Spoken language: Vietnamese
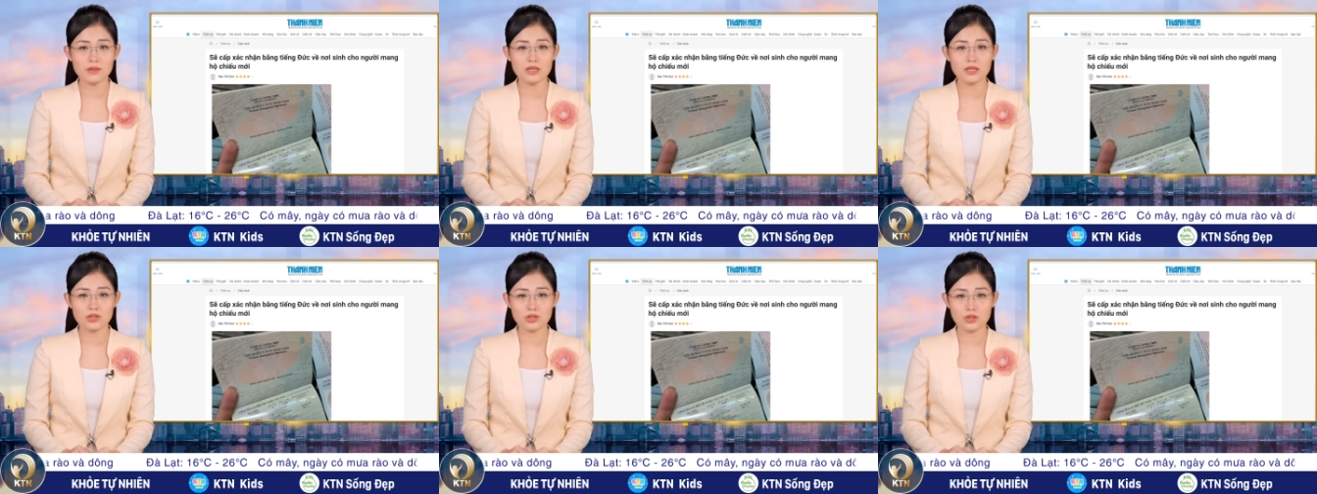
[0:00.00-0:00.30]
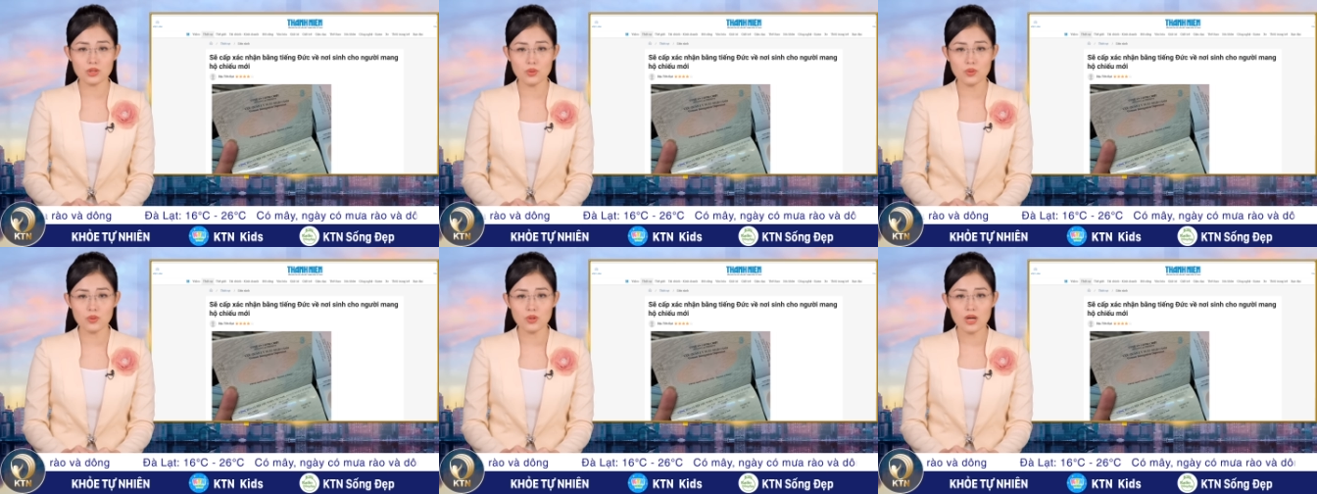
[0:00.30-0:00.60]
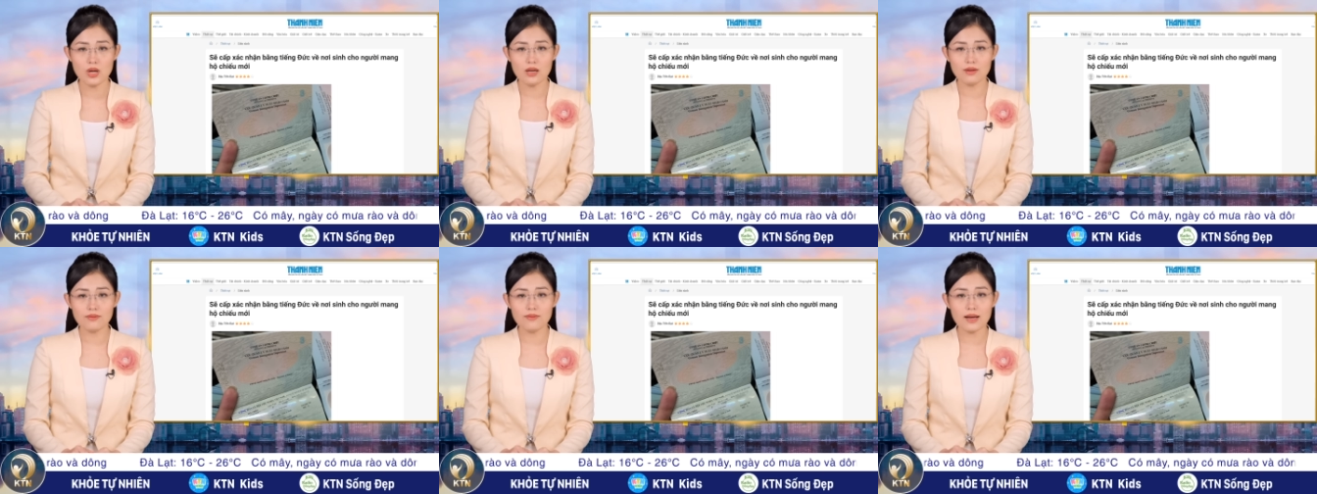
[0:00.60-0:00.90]
cư trú
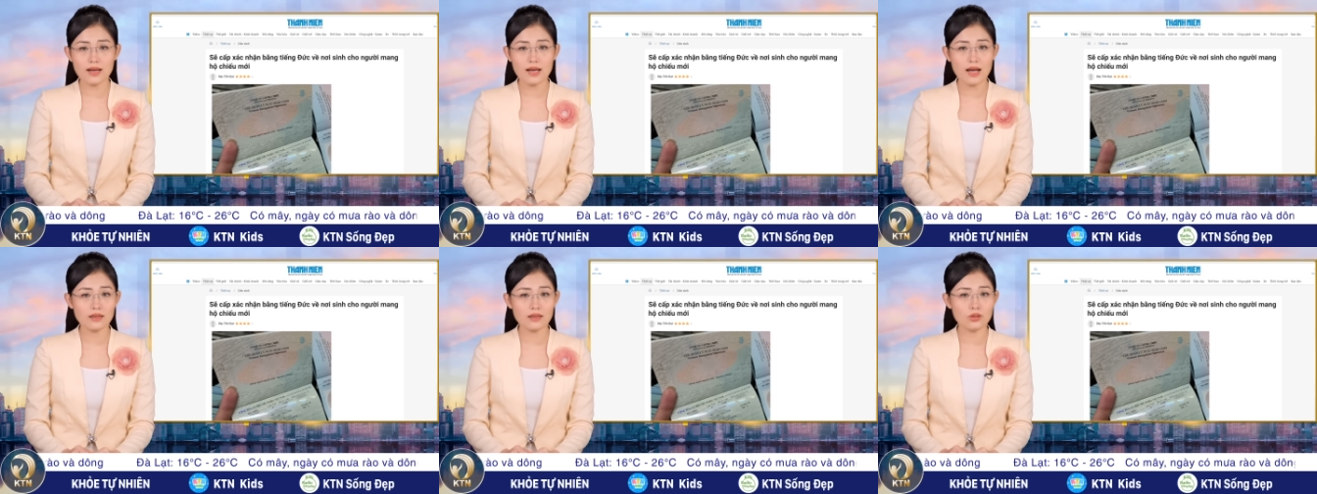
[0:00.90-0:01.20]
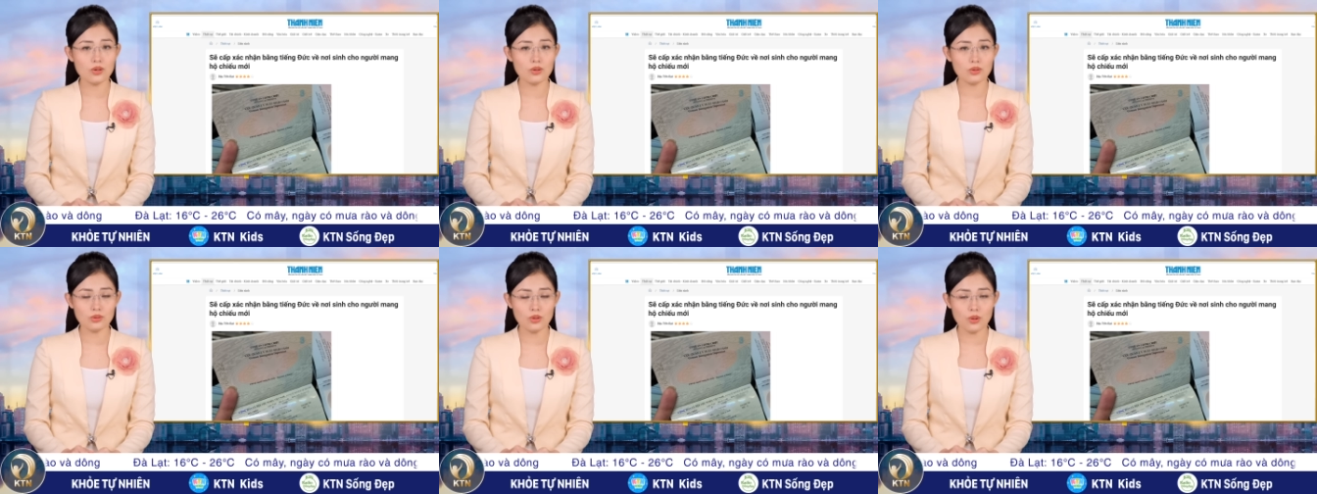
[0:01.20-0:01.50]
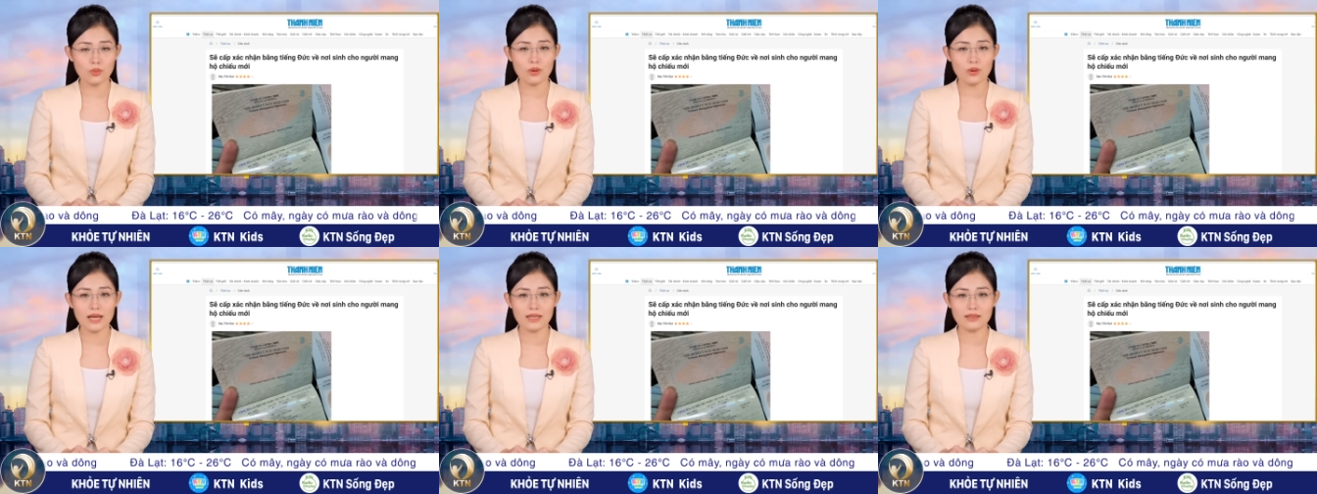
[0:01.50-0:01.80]
và các thủ
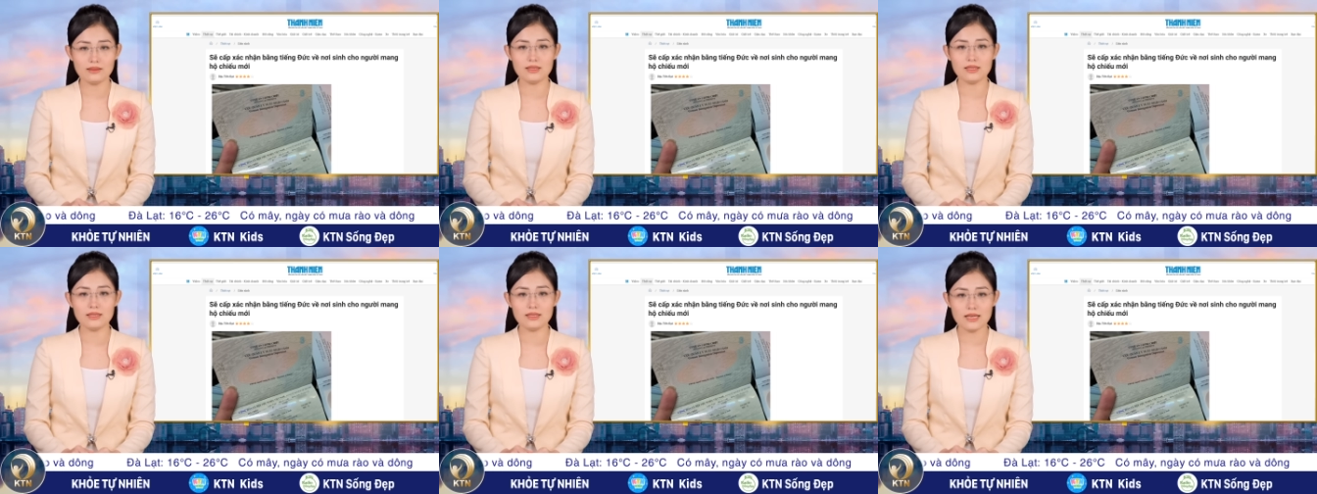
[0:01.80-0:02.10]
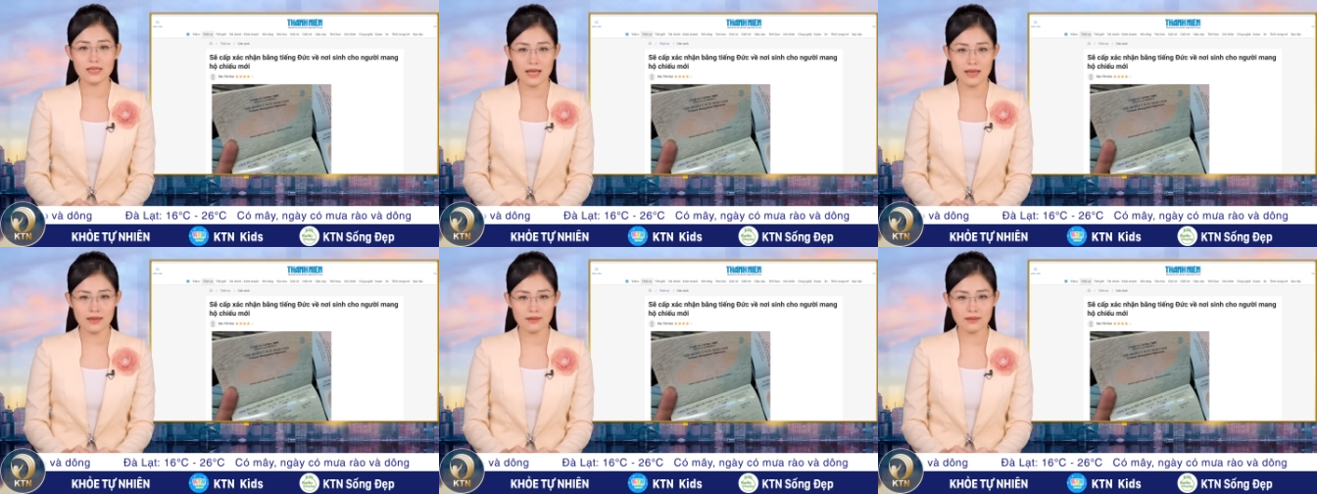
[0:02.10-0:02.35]
tục hành chính khác.